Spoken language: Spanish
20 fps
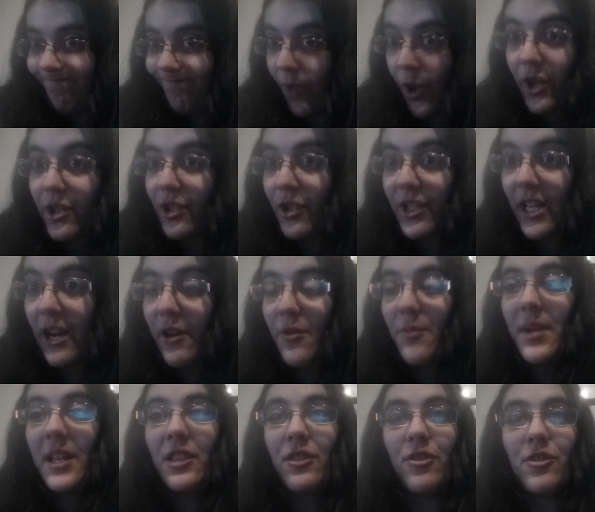todos los
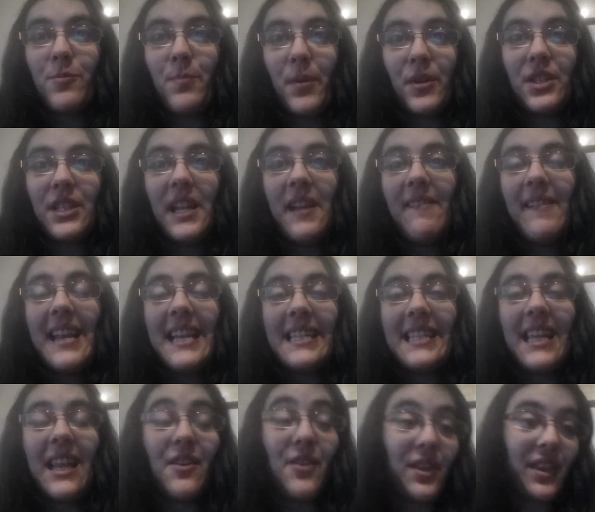argumentos
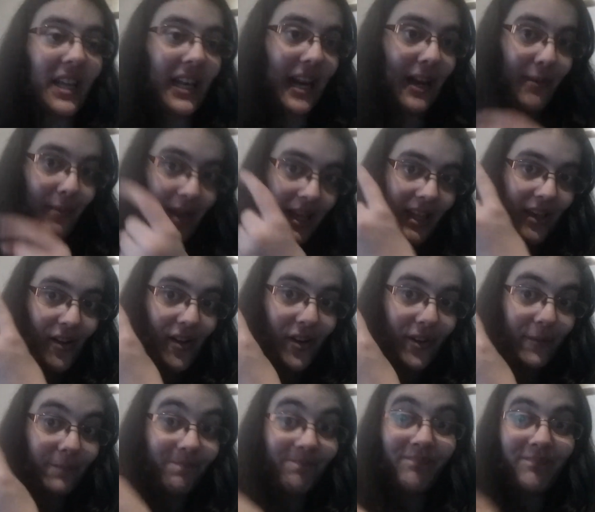posibles, quiero decir, el
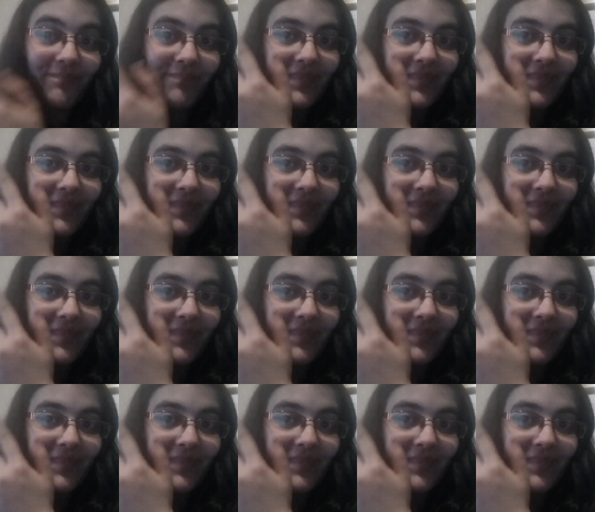vídeo